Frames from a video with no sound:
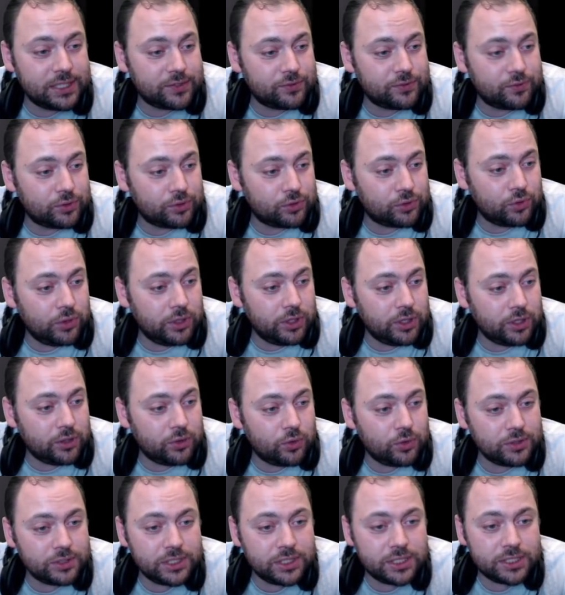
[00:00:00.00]
да, вот ролик,
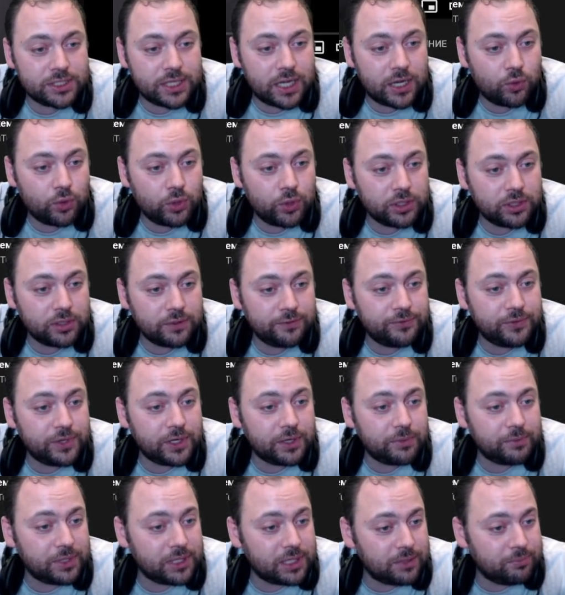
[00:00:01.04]
16. здесь какой-то
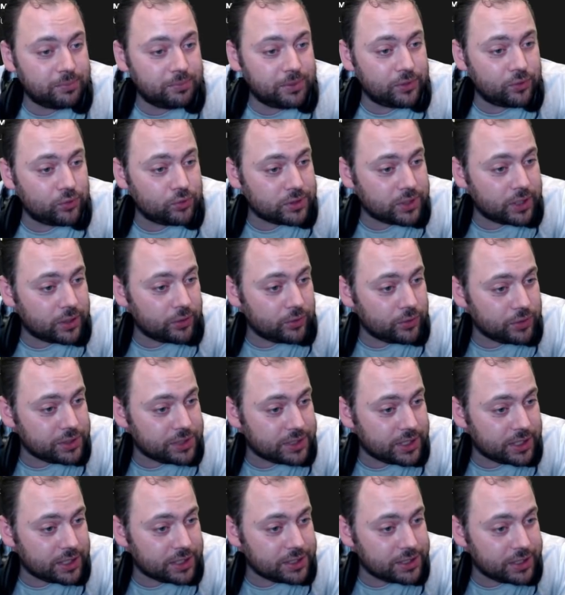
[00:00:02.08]
фирменный BIOS, короче,
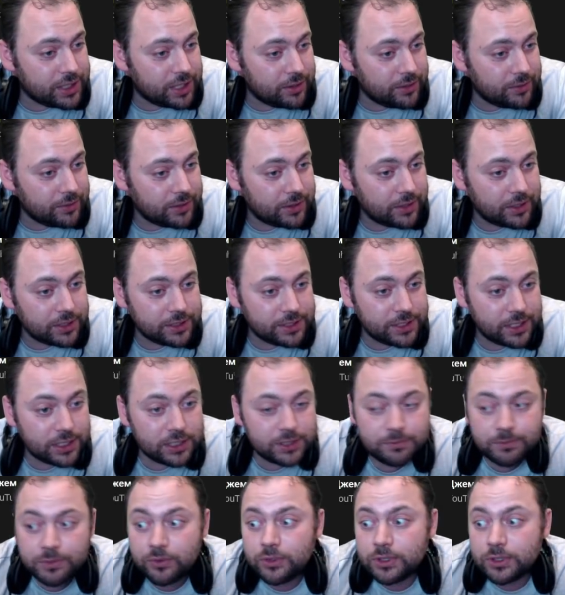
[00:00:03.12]
скачал.
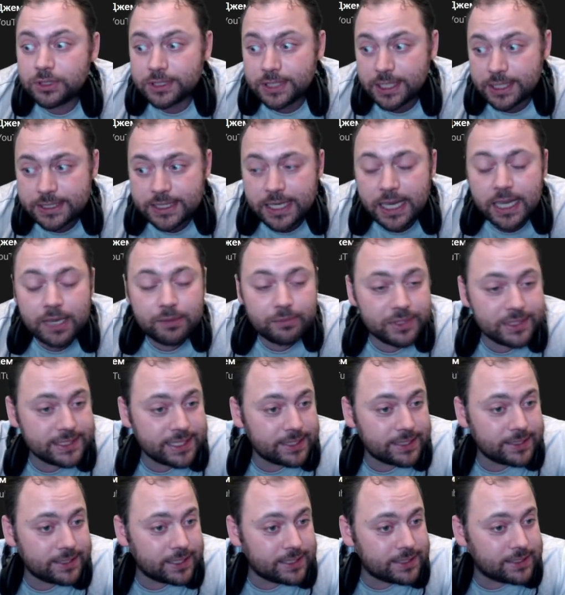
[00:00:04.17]
Сейчас мы его скачаем и
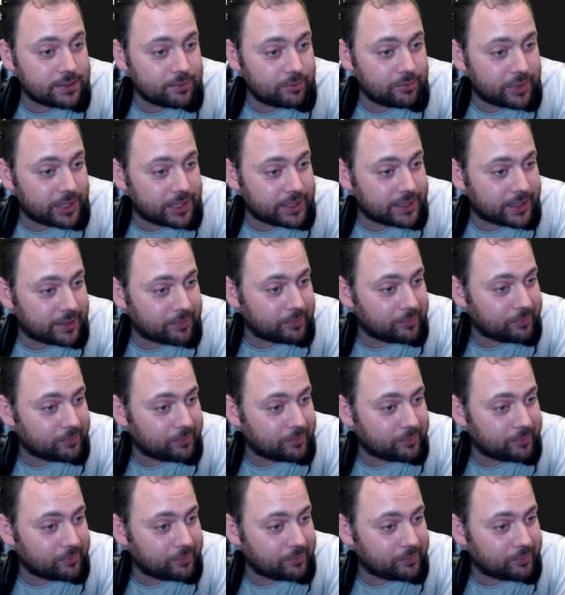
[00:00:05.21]
затестим, братан.